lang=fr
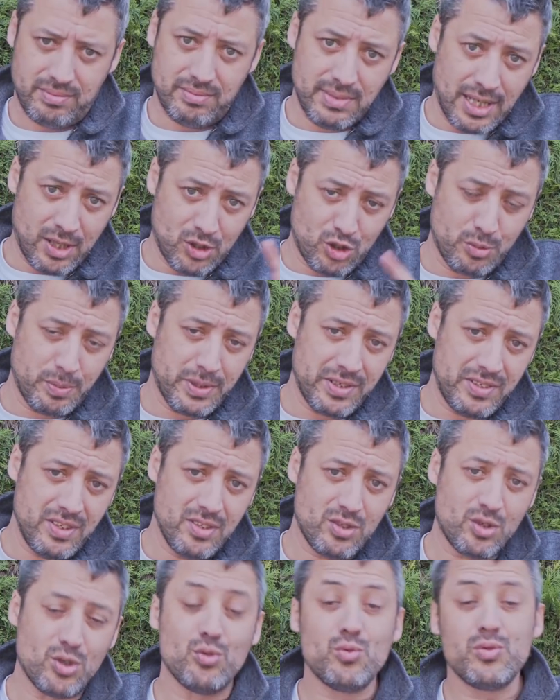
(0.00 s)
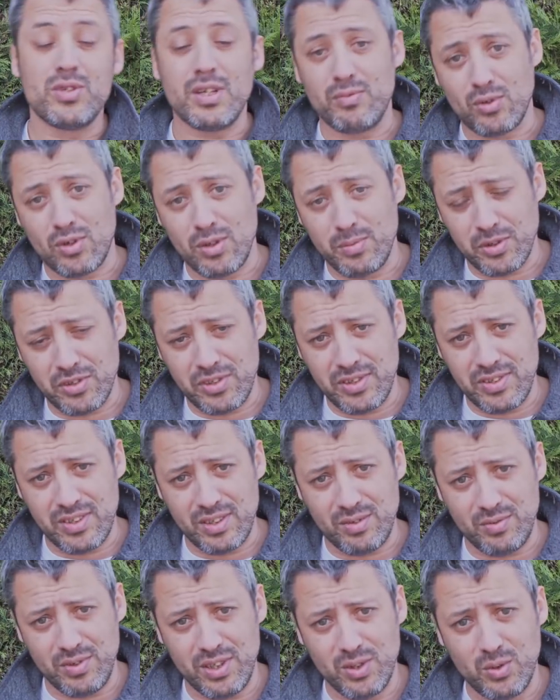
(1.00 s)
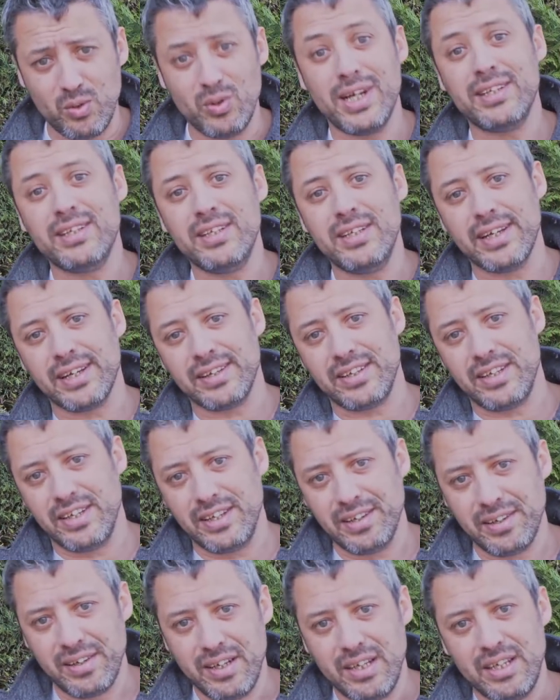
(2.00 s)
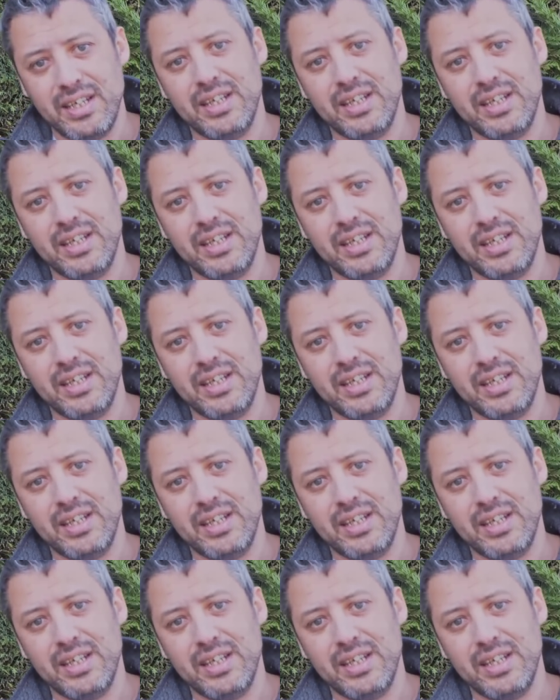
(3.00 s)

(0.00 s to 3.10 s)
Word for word: Alors je précise que nous avons commencé cette vidéo l'année dernière